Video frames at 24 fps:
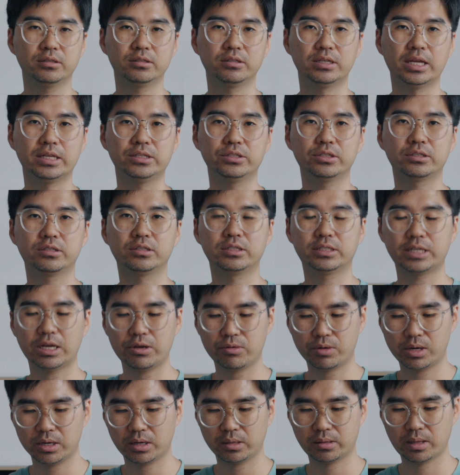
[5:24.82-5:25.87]
렌즈를
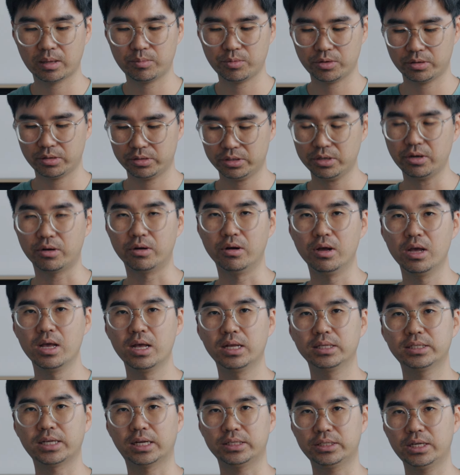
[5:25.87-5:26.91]
사용하게 되면은요
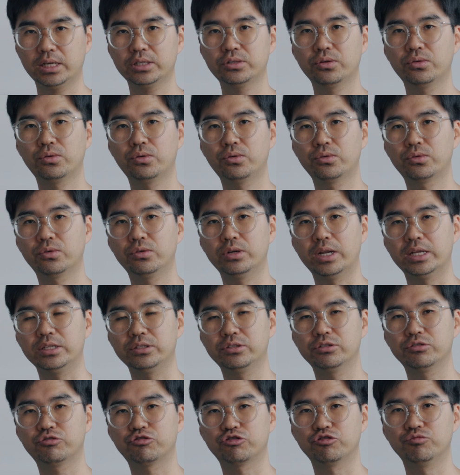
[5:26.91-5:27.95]
자체적으로
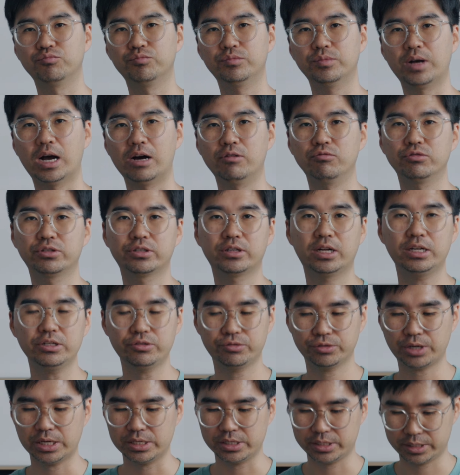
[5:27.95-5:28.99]
렌즈 줌 아웃을 할
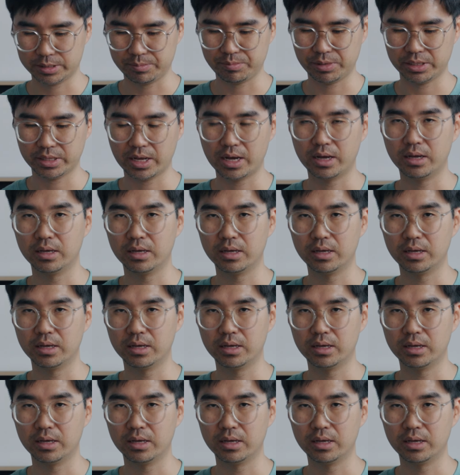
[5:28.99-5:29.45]
수가 있습니다.